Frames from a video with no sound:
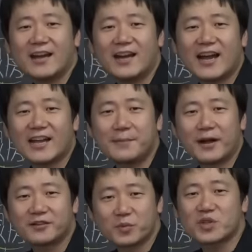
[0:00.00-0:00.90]

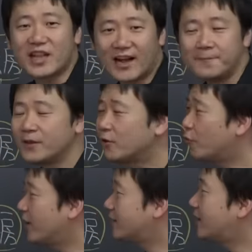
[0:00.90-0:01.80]
ライバル潰しだな
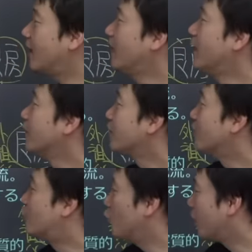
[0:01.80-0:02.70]
こうやって
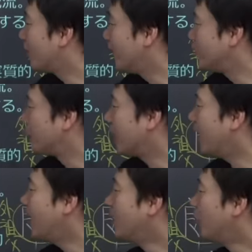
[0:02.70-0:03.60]
女王の変と
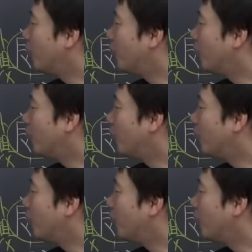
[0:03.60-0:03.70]
か